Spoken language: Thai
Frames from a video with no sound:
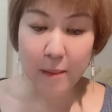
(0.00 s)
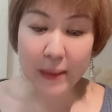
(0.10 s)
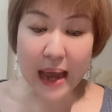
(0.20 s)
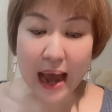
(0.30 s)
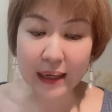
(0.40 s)
ไป
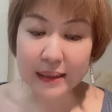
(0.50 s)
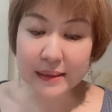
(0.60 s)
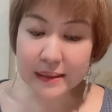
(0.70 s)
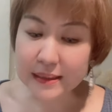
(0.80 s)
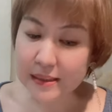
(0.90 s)
อ่านหนัง
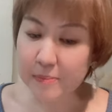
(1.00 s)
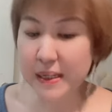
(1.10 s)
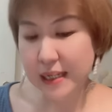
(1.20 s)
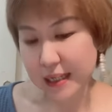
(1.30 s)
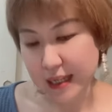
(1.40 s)
สือไป
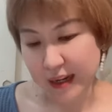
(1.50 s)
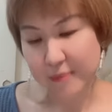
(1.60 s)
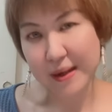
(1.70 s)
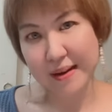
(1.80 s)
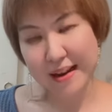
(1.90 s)
เขียน
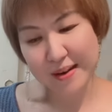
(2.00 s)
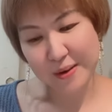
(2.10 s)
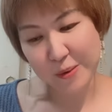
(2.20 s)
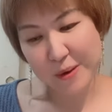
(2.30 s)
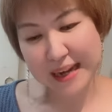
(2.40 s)
ไปเรียน
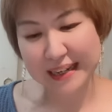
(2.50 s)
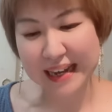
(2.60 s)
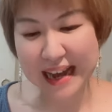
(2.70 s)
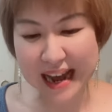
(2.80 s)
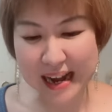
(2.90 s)
รู้กัน
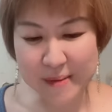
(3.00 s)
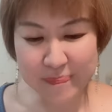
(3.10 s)
นะคะ